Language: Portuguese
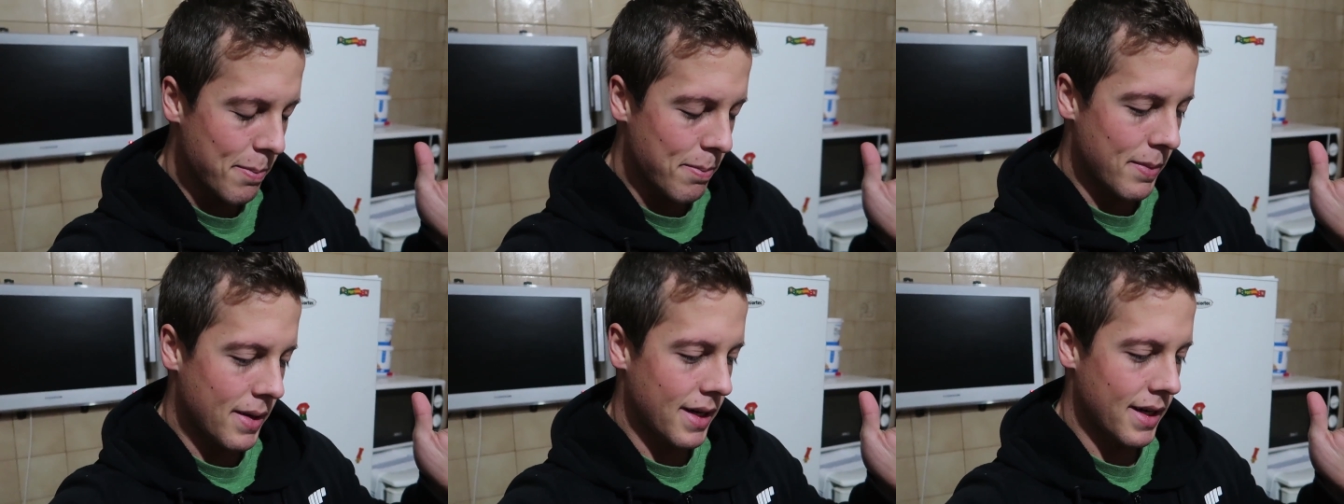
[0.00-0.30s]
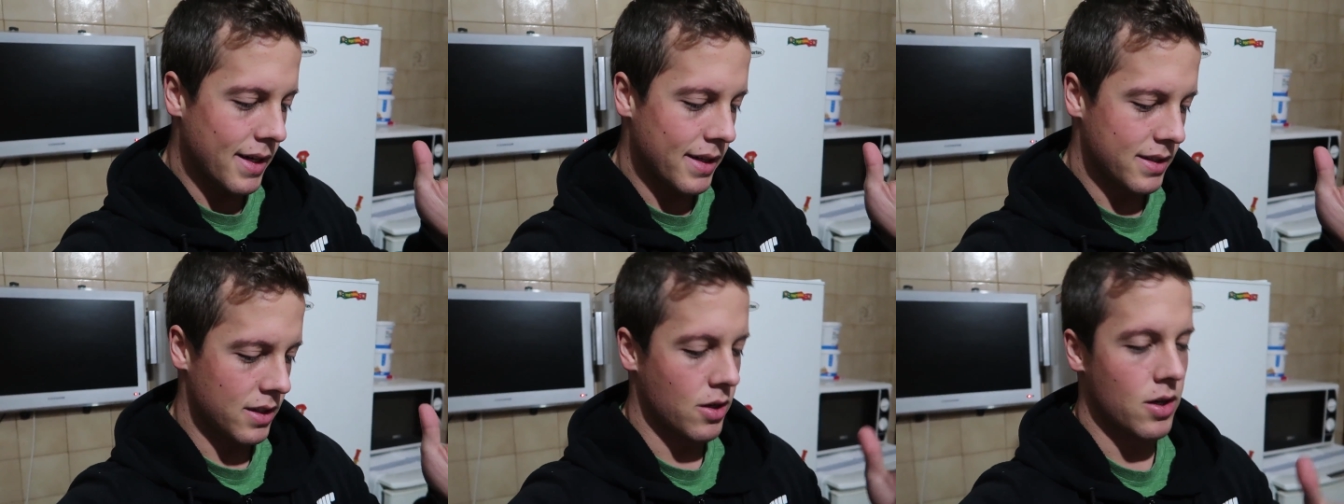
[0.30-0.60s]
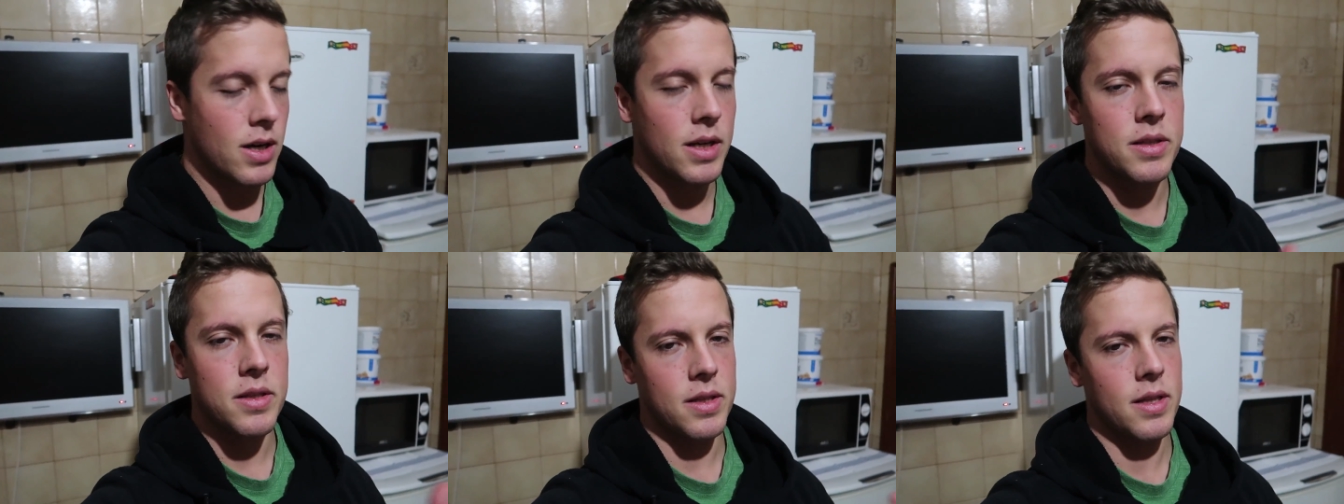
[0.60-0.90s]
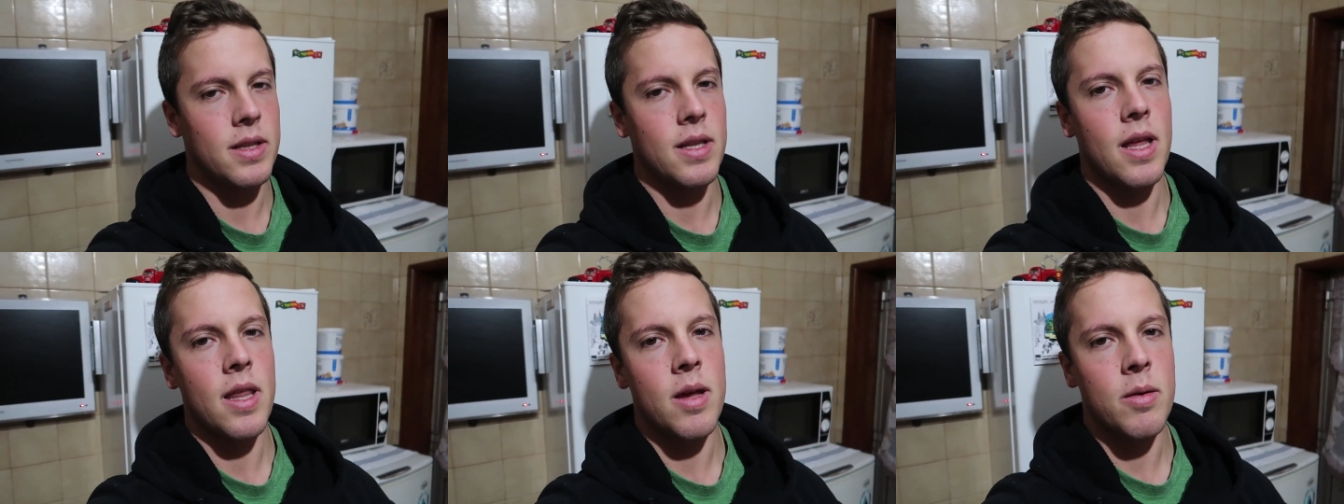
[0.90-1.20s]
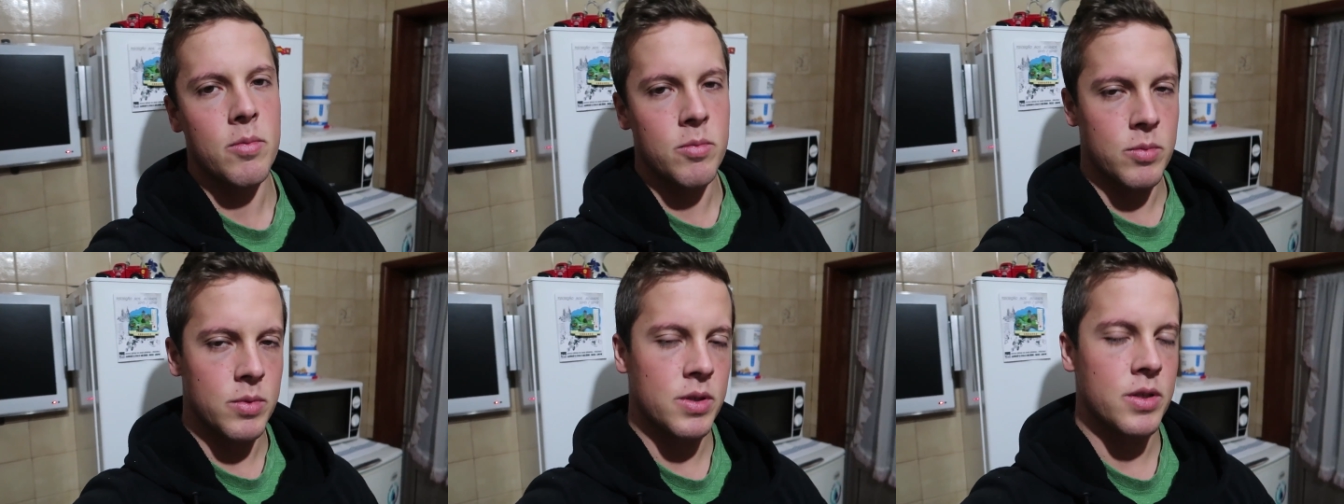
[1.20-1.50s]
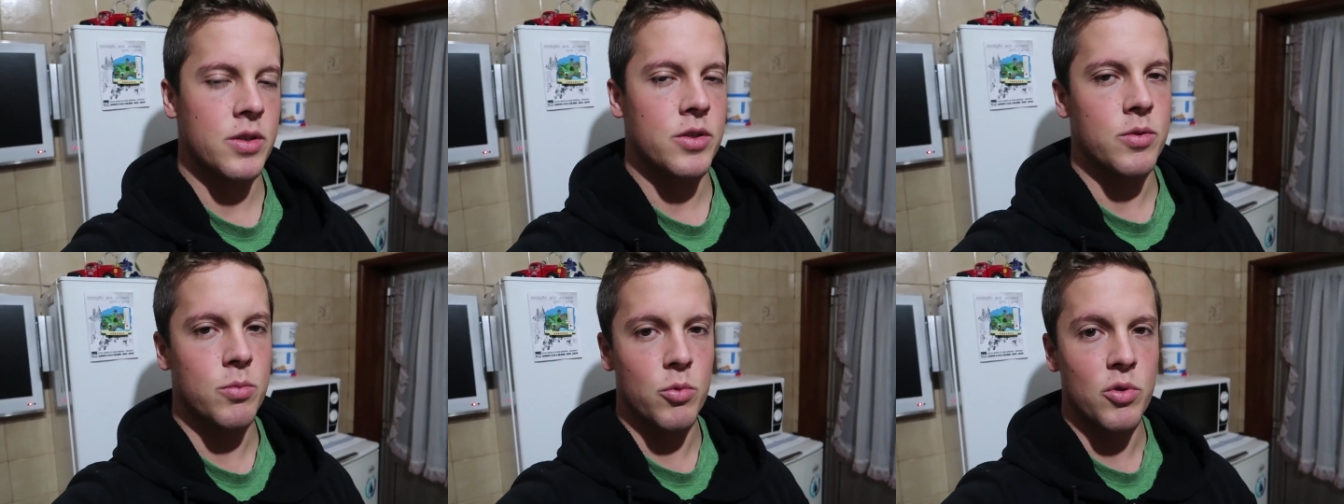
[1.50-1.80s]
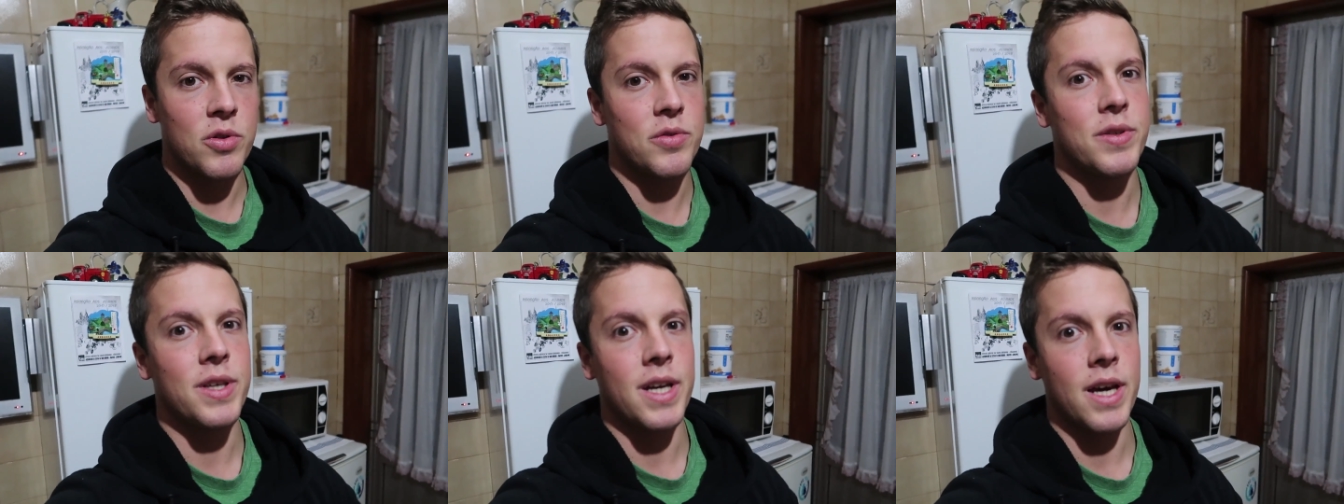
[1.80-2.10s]
mas agora ando a tentar dar umas
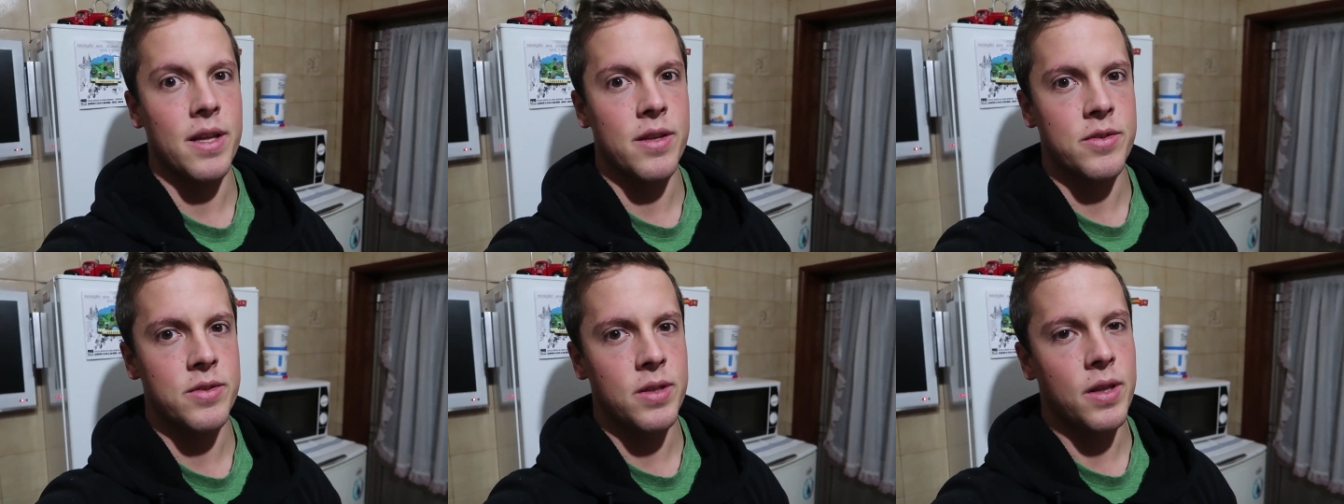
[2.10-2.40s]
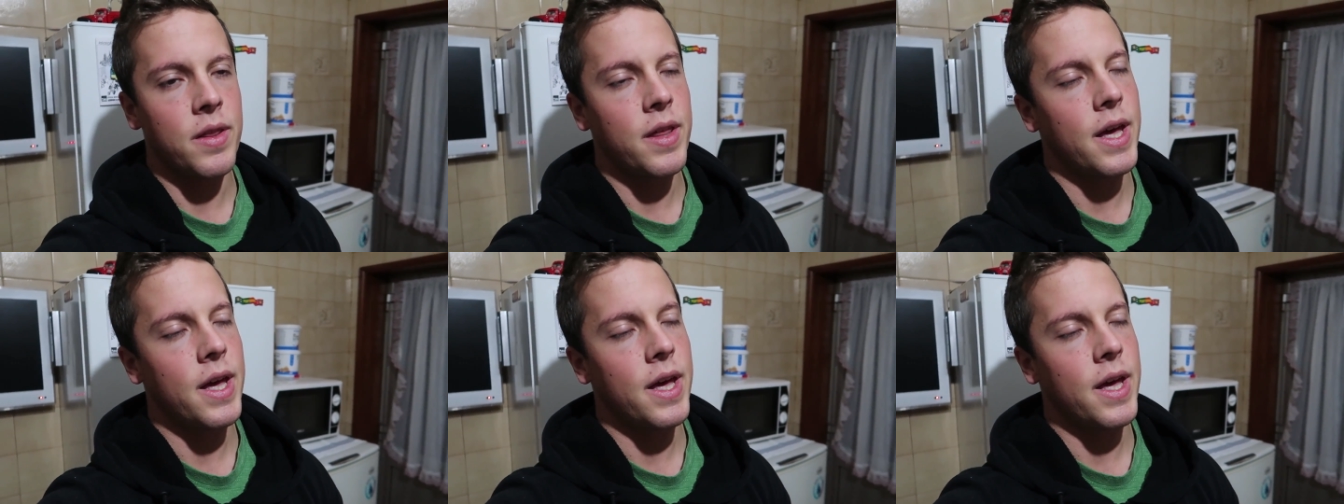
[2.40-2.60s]
modificadas na